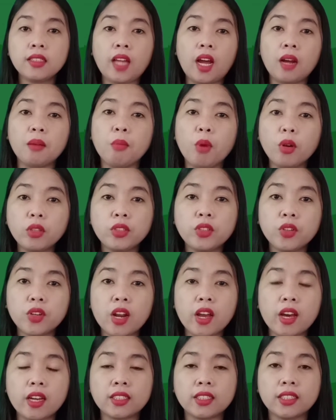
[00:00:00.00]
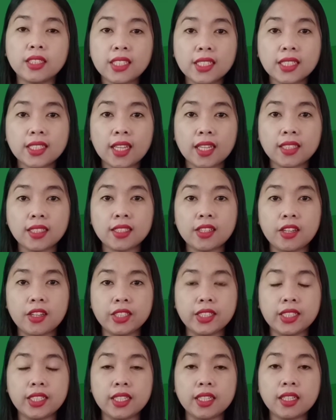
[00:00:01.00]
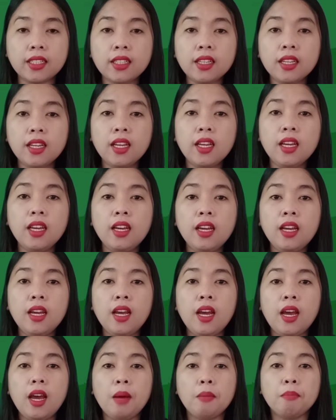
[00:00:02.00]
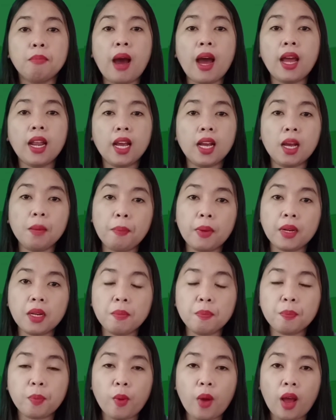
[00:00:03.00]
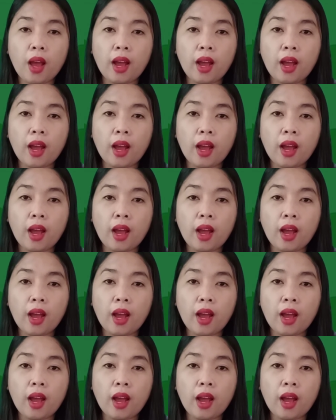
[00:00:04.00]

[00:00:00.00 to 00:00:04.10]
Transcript: ng modular distance learning, mahalaga pa rin